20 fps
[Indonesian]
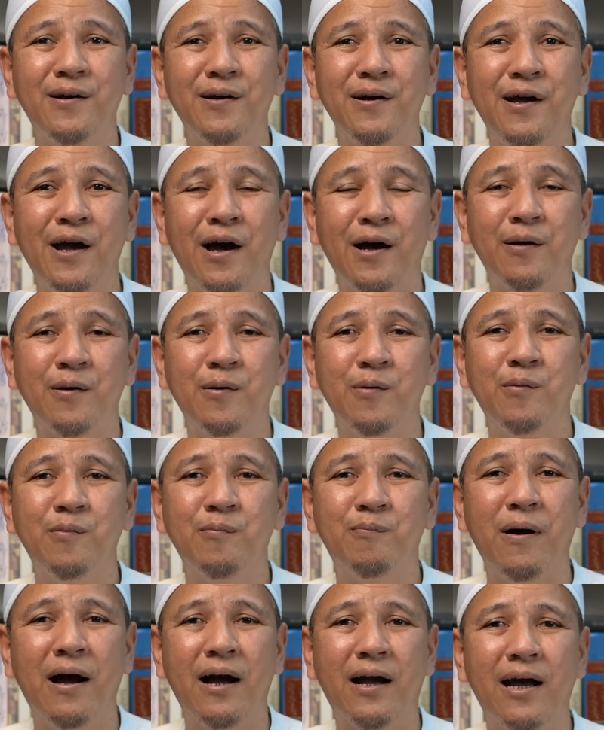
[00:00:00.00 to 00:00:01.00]
Ya,
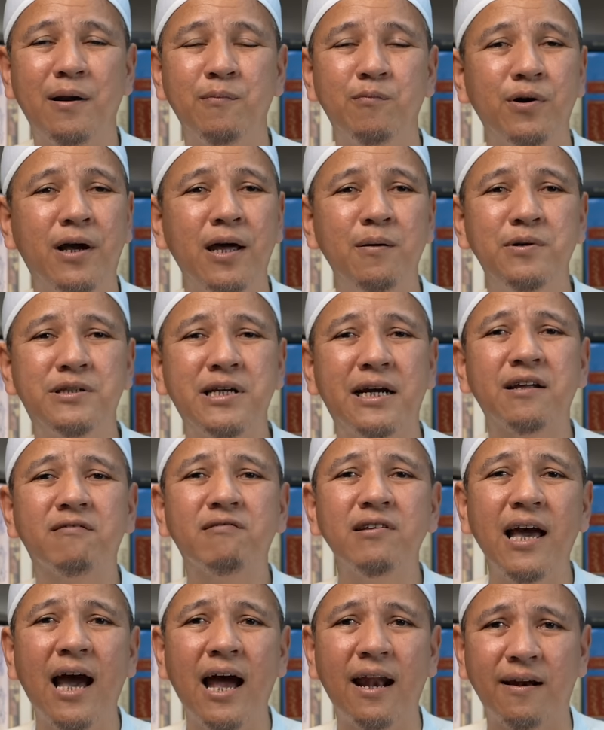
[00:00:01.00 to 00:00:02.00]
bahkan mungkin bisa
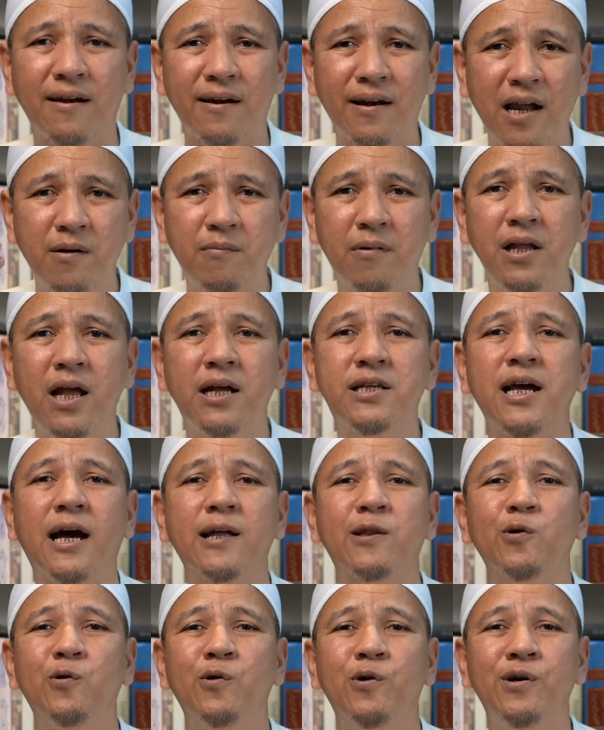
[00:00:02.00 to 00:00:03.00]
detian namanya
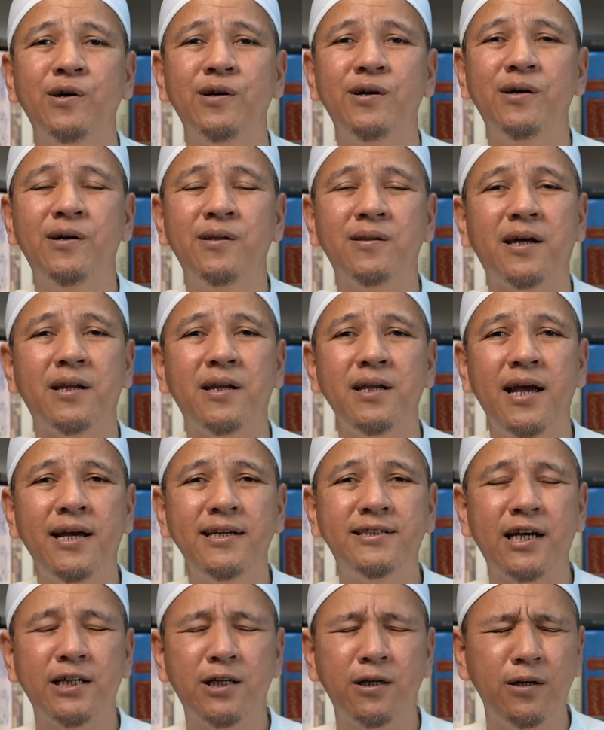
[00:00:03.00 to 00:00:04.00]
jatuh. Tadinya
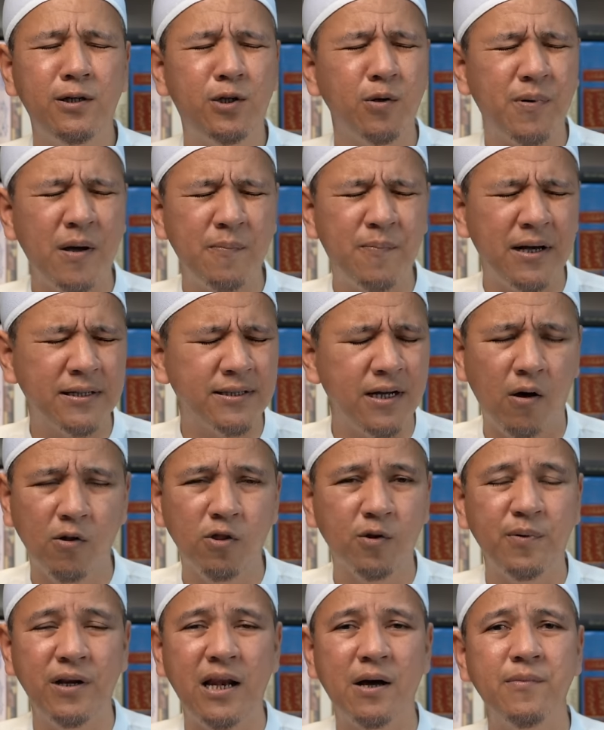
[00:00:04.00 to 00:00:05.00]
hidup bebas,
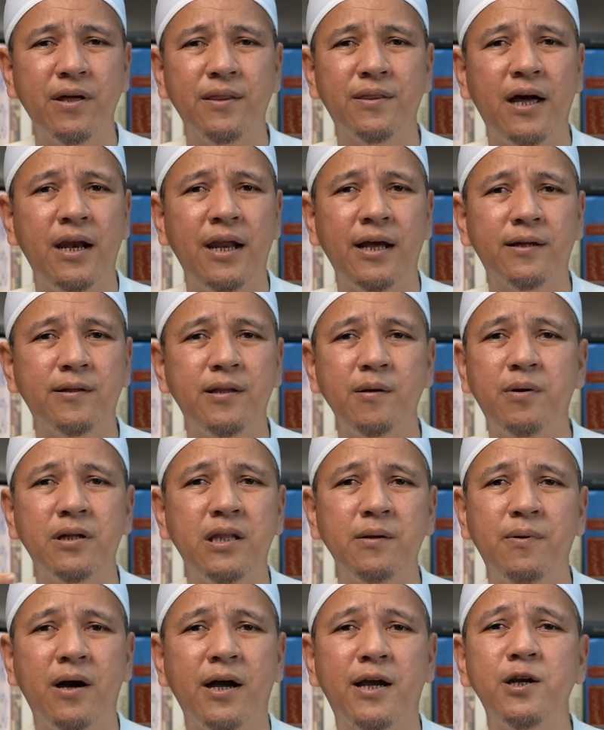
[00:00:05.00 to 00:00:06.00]
naudzubillah min
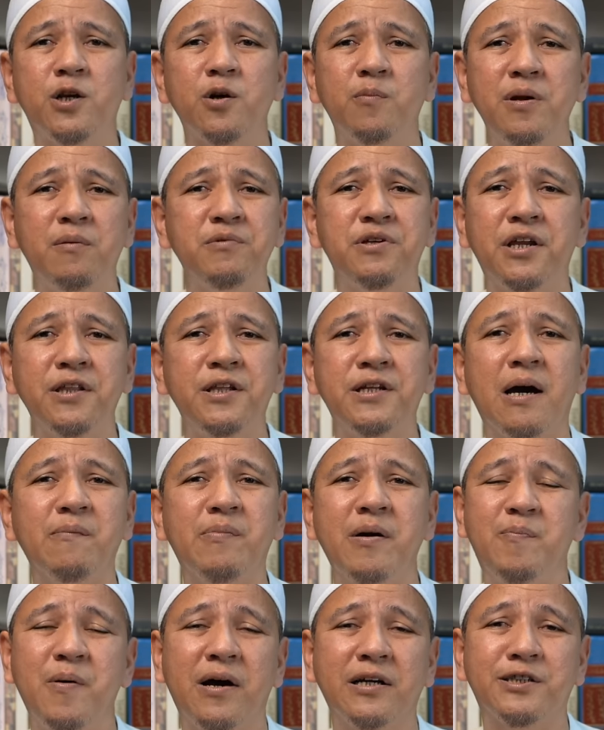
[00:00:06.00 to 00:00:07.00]
Tiba-tiba hidupnya menjadi tidak
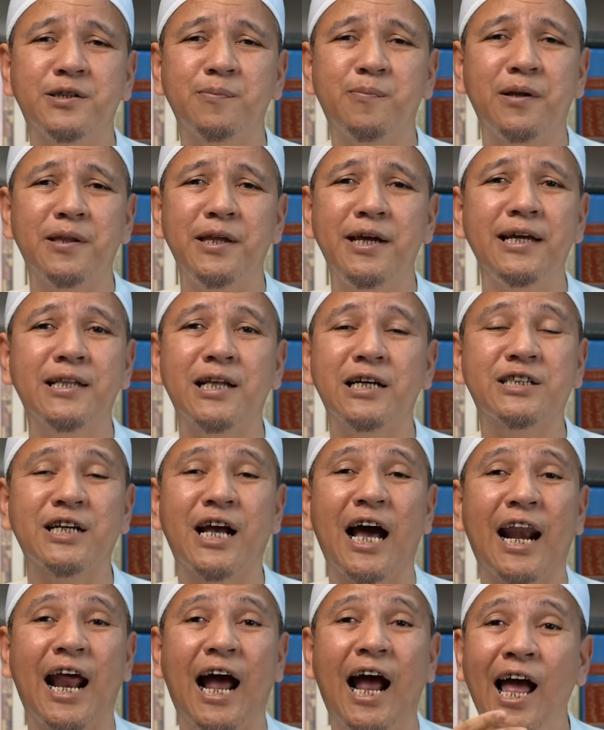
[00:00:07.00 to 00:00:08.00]
bebas seperti kita
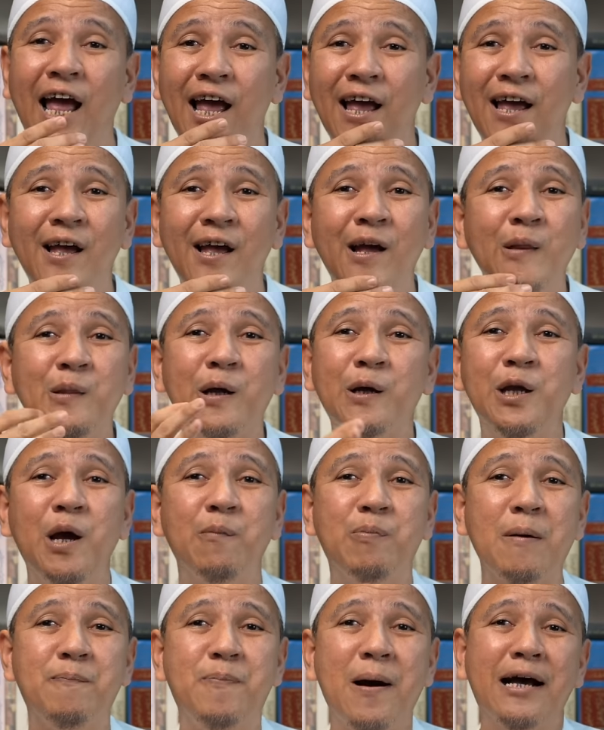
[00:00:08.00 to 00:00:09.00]
sekarang. Tadinya
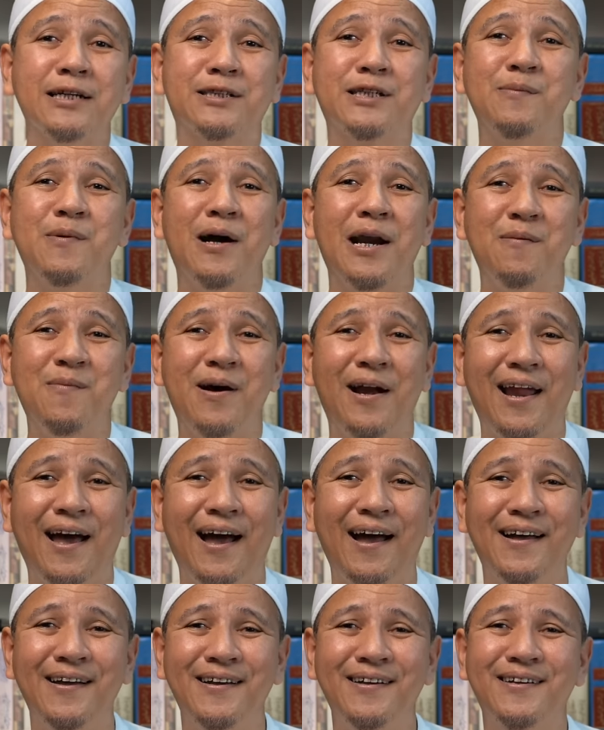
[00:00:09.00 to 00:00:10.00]
bebas
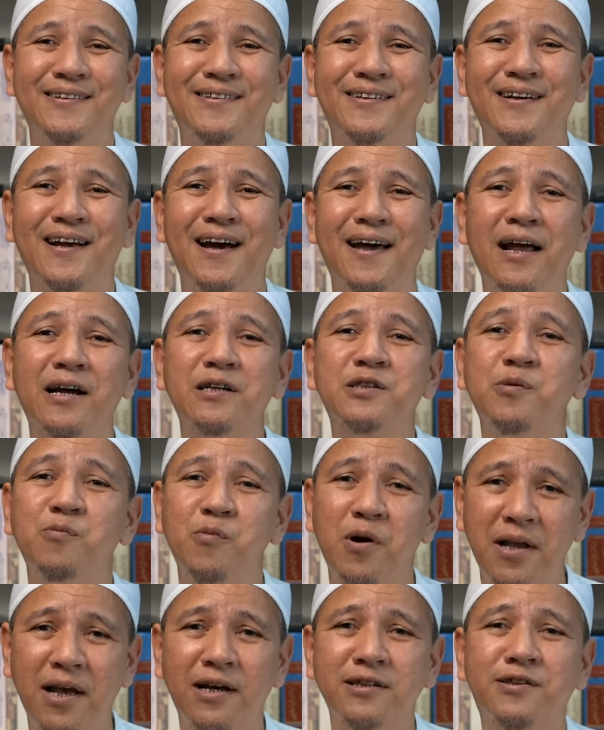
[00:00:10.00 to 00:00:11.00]
kemana-mana. Sekarang
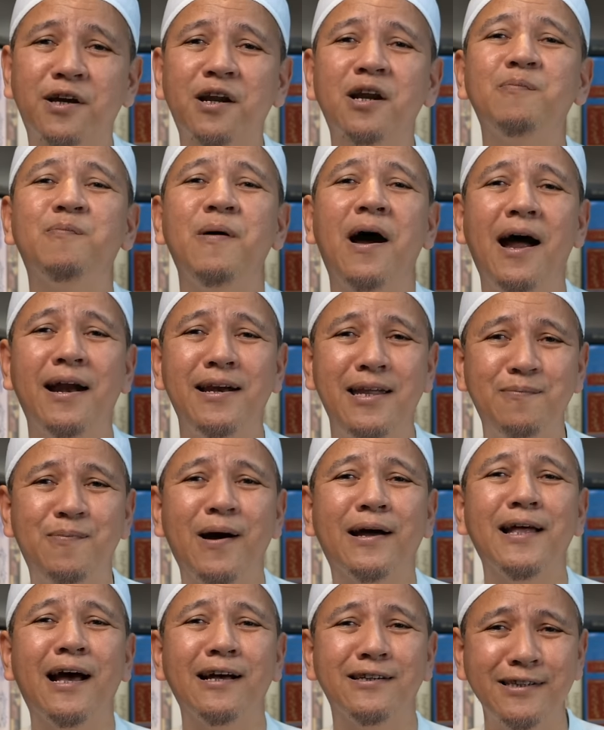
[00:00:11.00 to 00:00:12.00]
semuanya serba
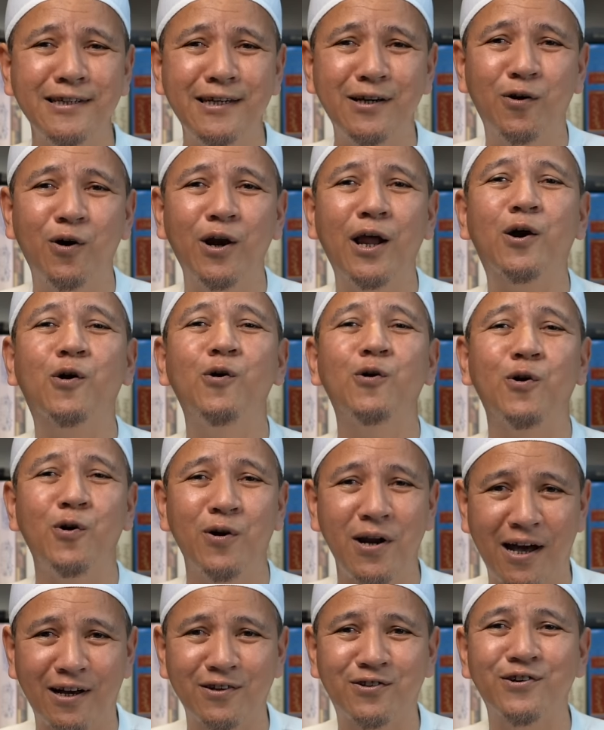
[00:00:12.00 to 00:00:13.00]
dibatasi oleh
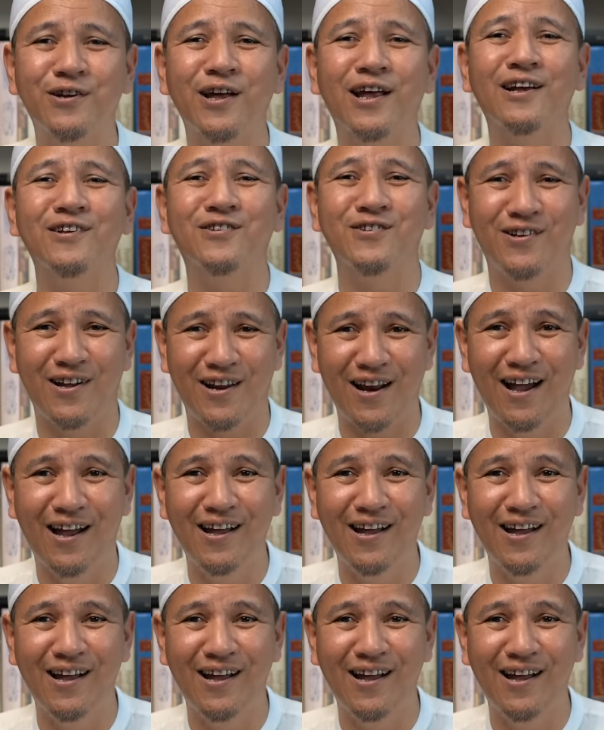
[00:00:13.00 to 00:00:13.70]
corona, saudara-saudara.